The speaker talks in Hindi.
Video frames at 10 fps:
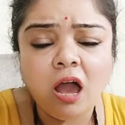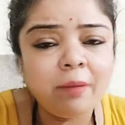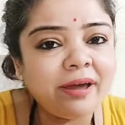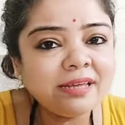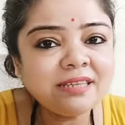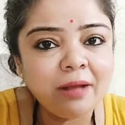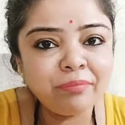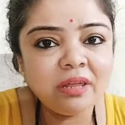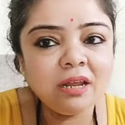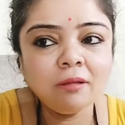हमारे
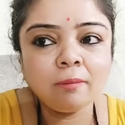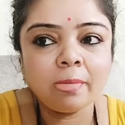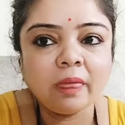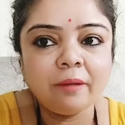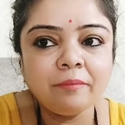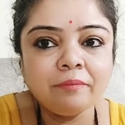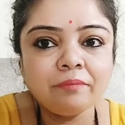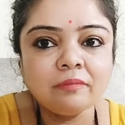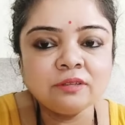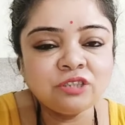सामने ना
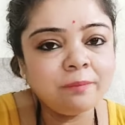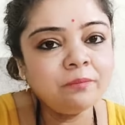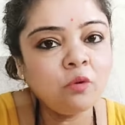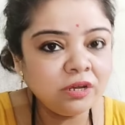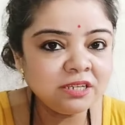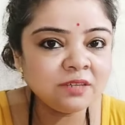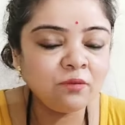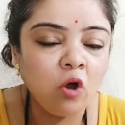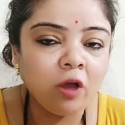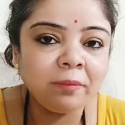जब कोई चीज़
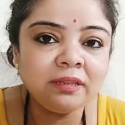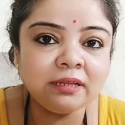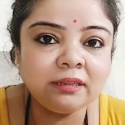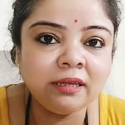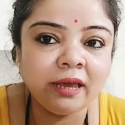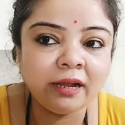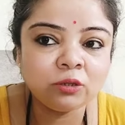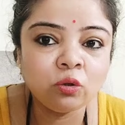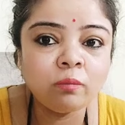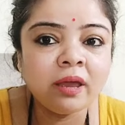ब्लॉग में दिखती है
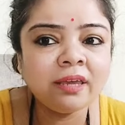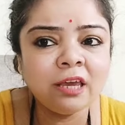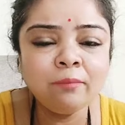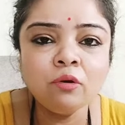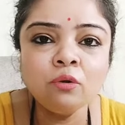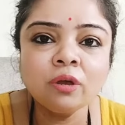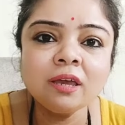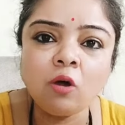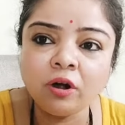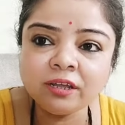तो मैं ये बोलूँगी
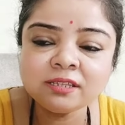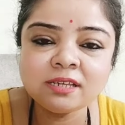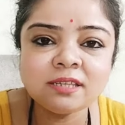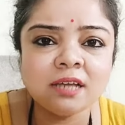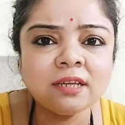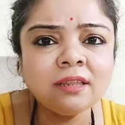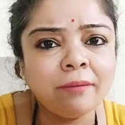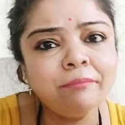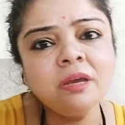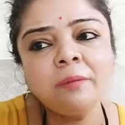कि ऑडियंस के साथ साथ
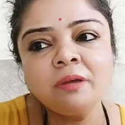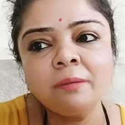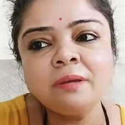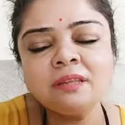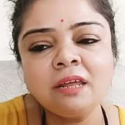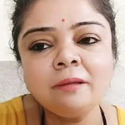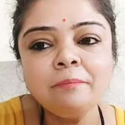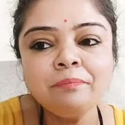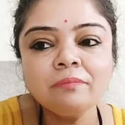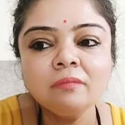हम भी कभी कभी इतने
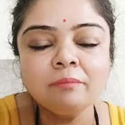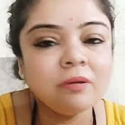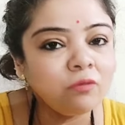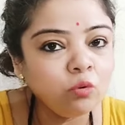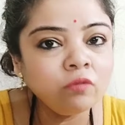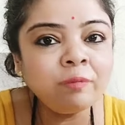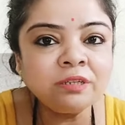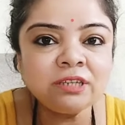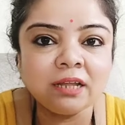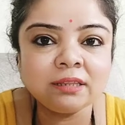बेवकूफ़
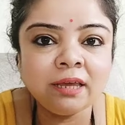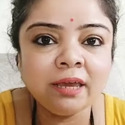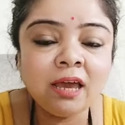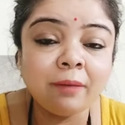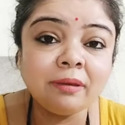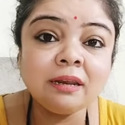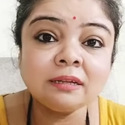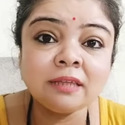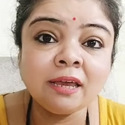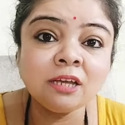बन जाते हैं कि हमें
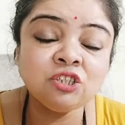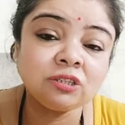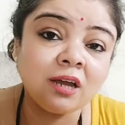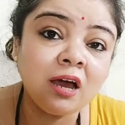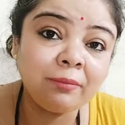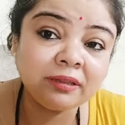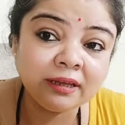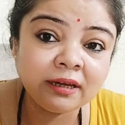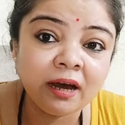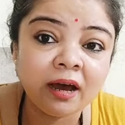लगता है कि जितना हमें
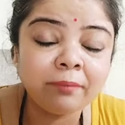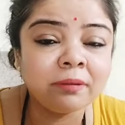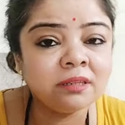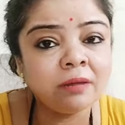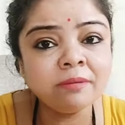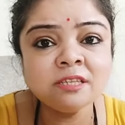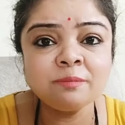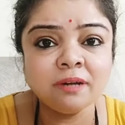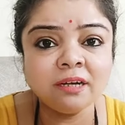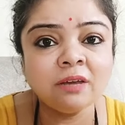दिख रहा है पंद्रह
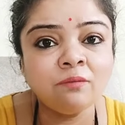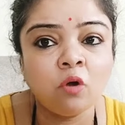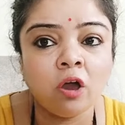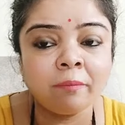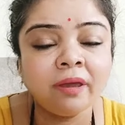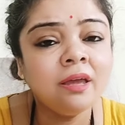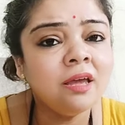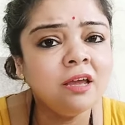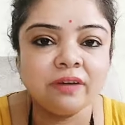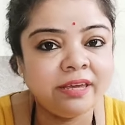बीस मिनट के व्लॉग
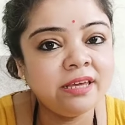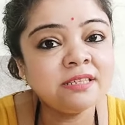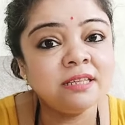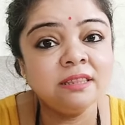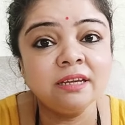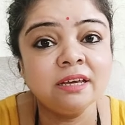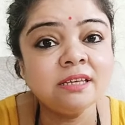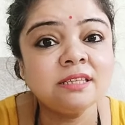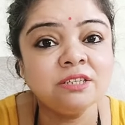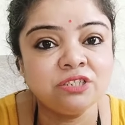में वही ज़िंदगी
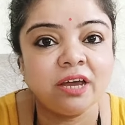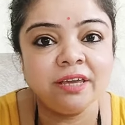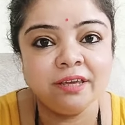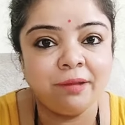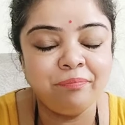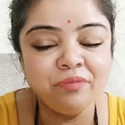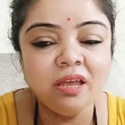की सच्चाई है